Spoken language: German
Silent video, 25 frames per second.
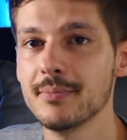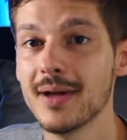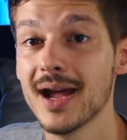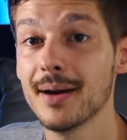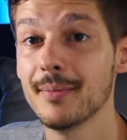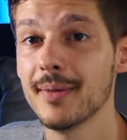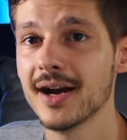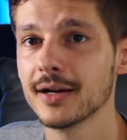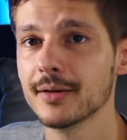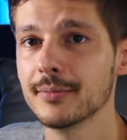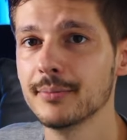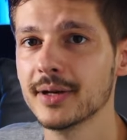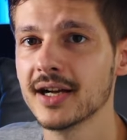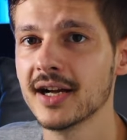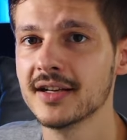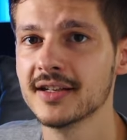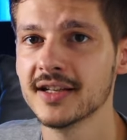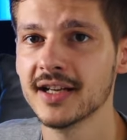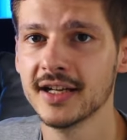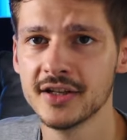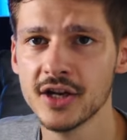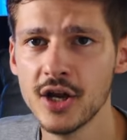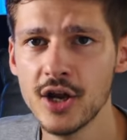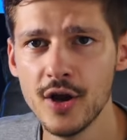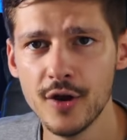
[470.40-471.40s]
mehr
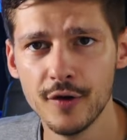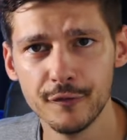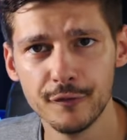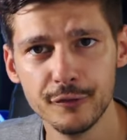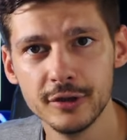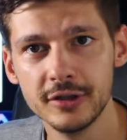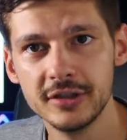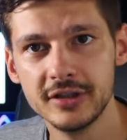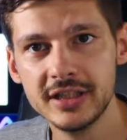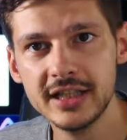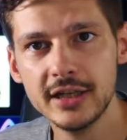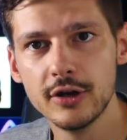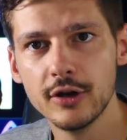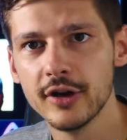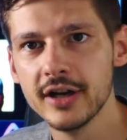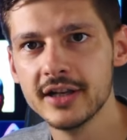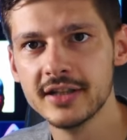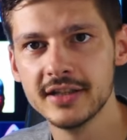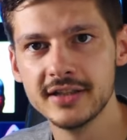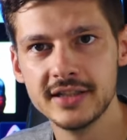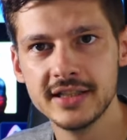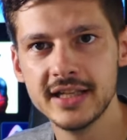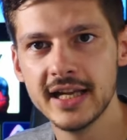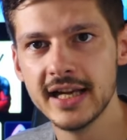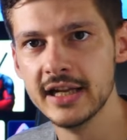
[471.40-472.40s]
Markenbekanntheit für die
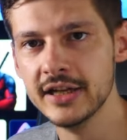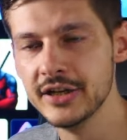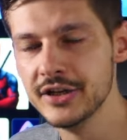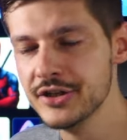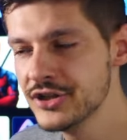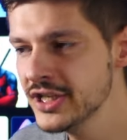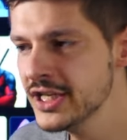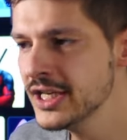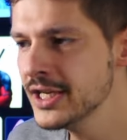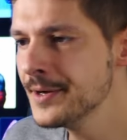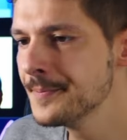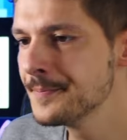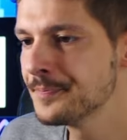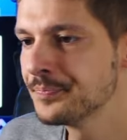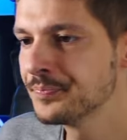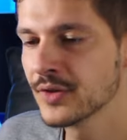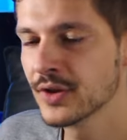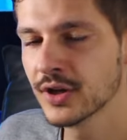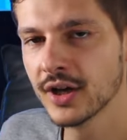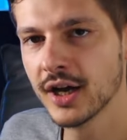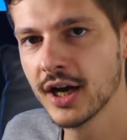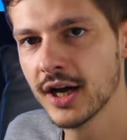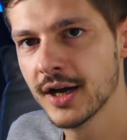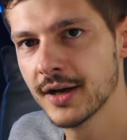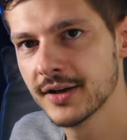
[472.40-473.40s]
Leute, die LG äh,
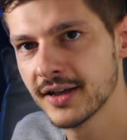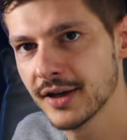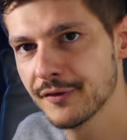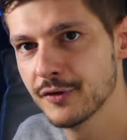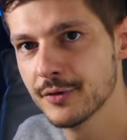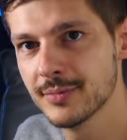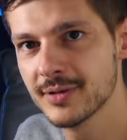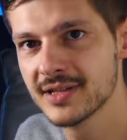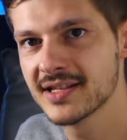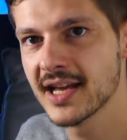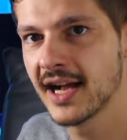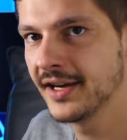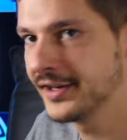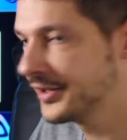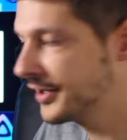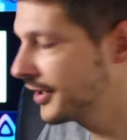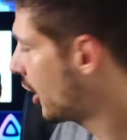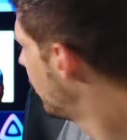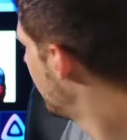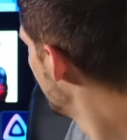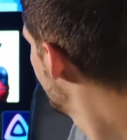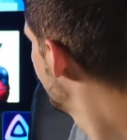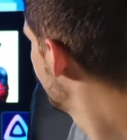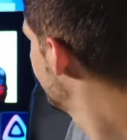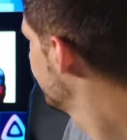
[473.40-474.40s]
dafür bezahlen
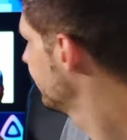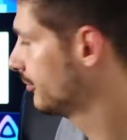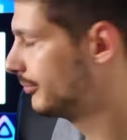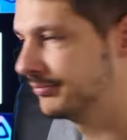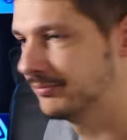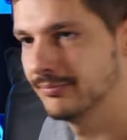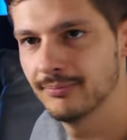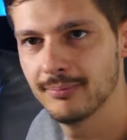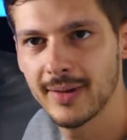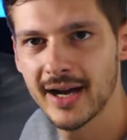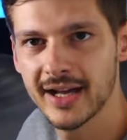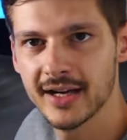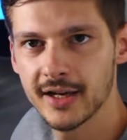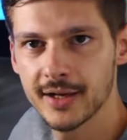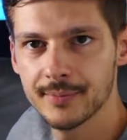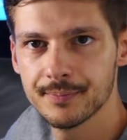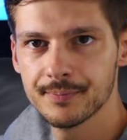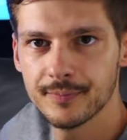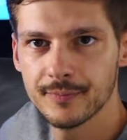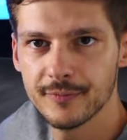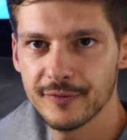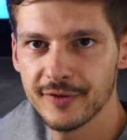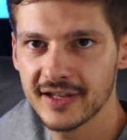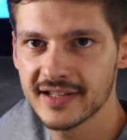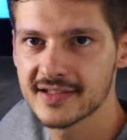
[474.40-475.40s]
auf meiner
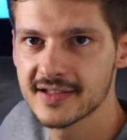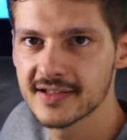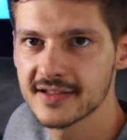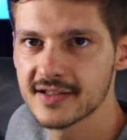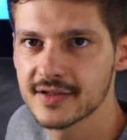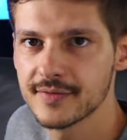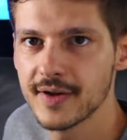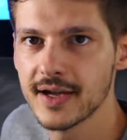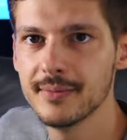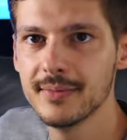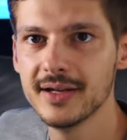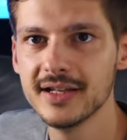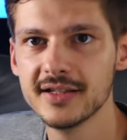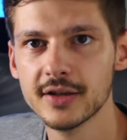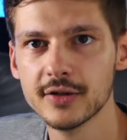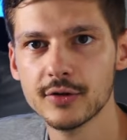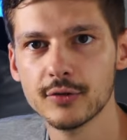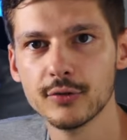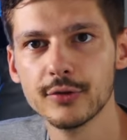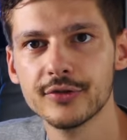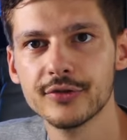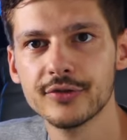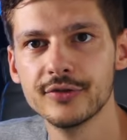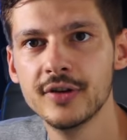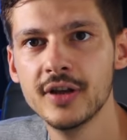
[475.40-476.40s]
fast zwei Meter
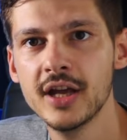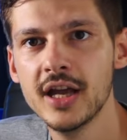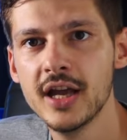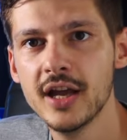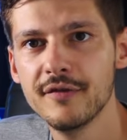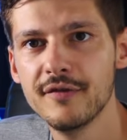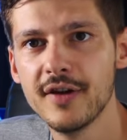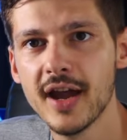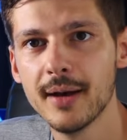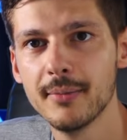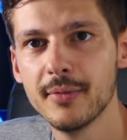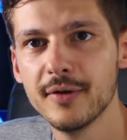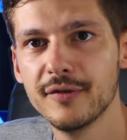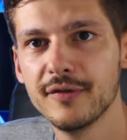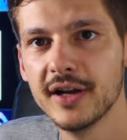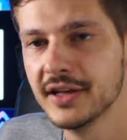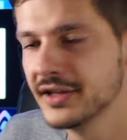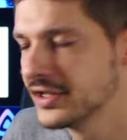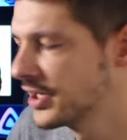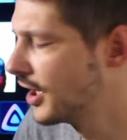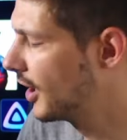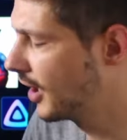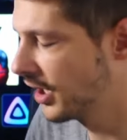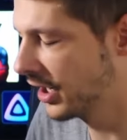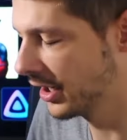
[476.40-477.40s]
großen
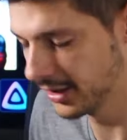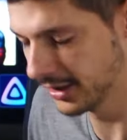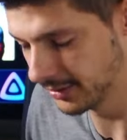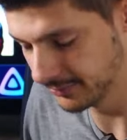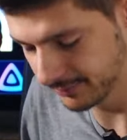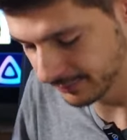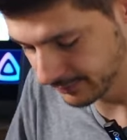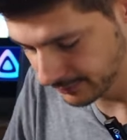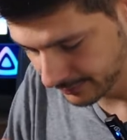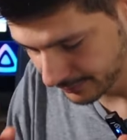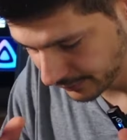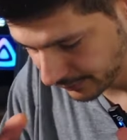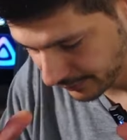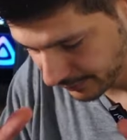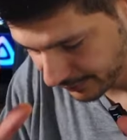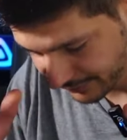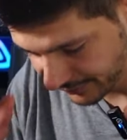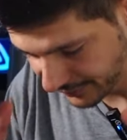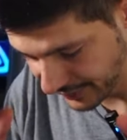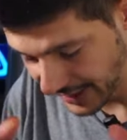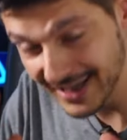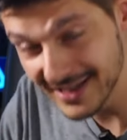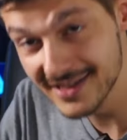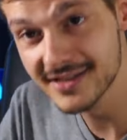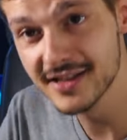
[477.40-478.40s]
Werbefläche, äh,
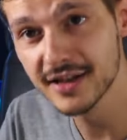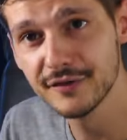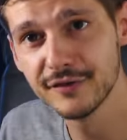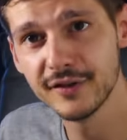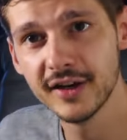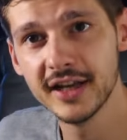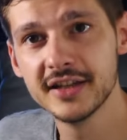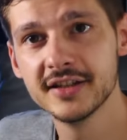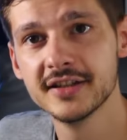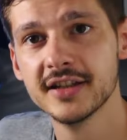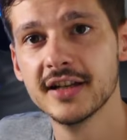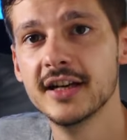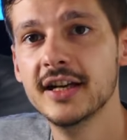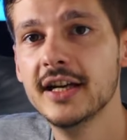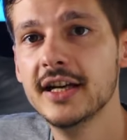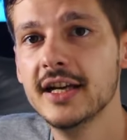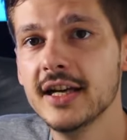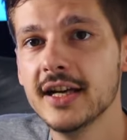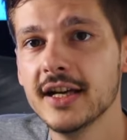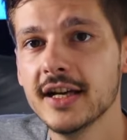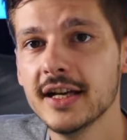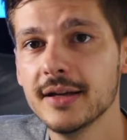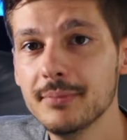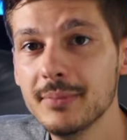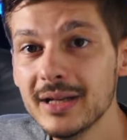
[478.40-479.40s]
Fernsehfläche
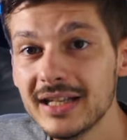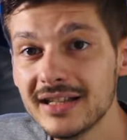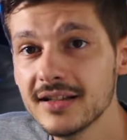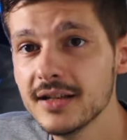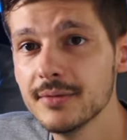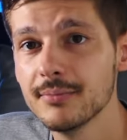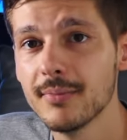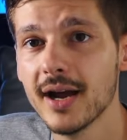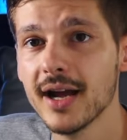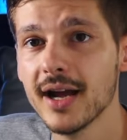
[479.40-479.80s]
mitten in